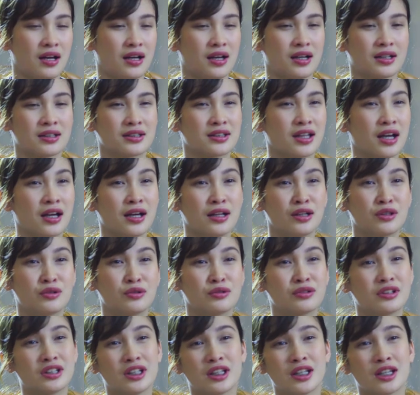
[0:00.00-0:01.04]
Ang tagal
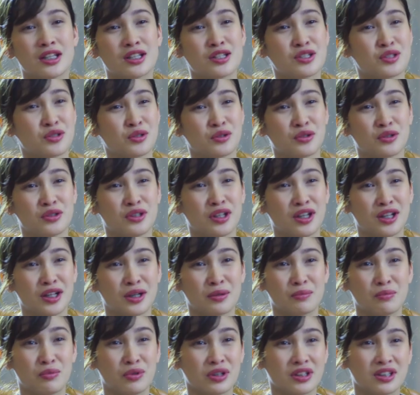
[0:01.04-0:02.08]
kong tinis yun,
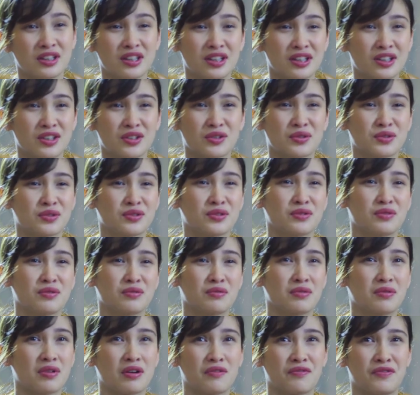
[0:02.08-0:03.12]
ilang buwan din yun.
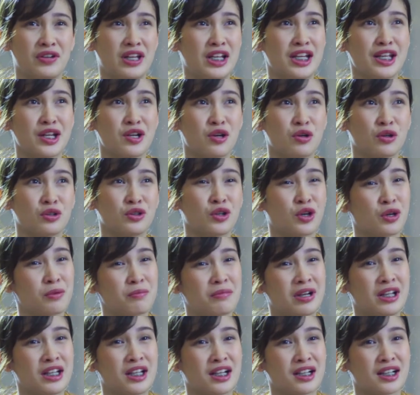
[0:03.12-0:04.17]
Feeling ko
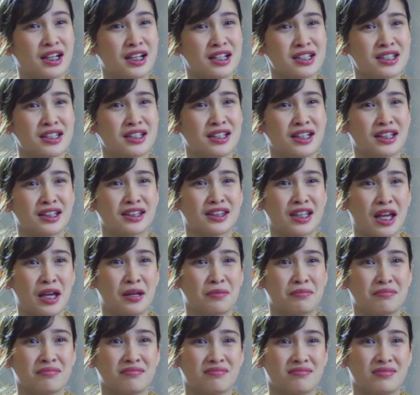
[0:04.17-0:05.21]
normal lang kasi that
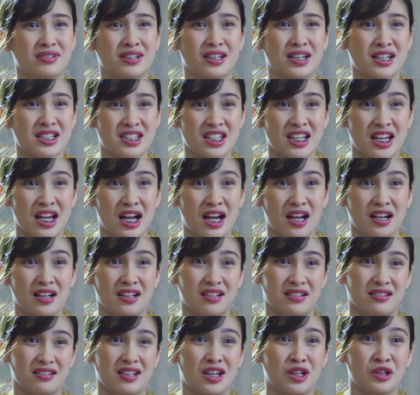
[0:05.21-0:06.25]
time. Kasi nga,
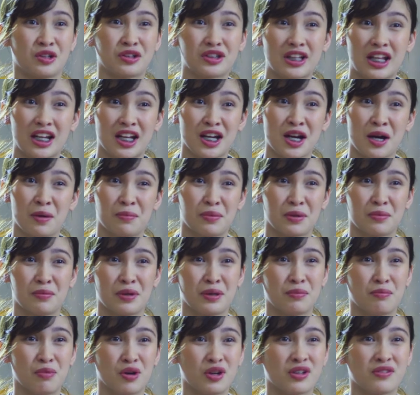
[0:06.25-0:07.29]
ganun talaga pag may
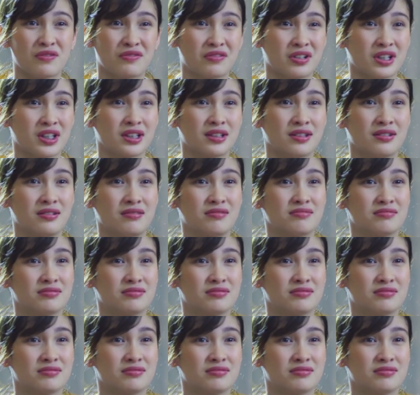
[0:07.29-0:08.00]
boyfriend.